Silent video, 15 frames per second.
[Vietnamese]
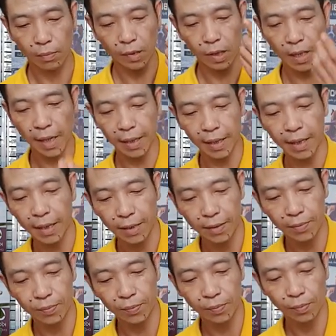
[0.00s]
Xanh đây.
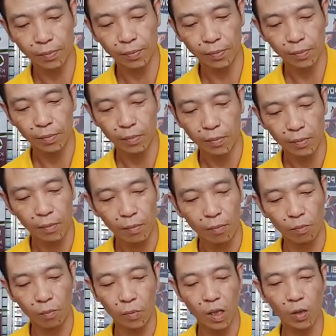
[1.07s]

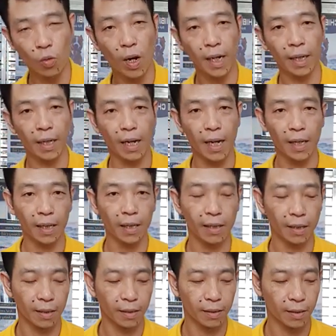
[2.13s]
Ừ, cứ ngoan được ăn.
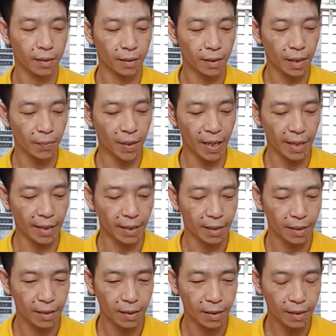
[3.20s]
Tím đây.
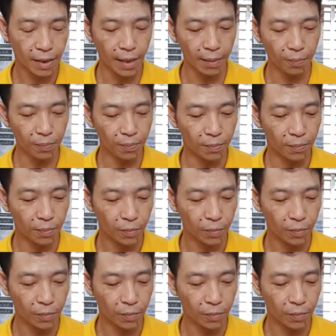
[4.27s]
Tím.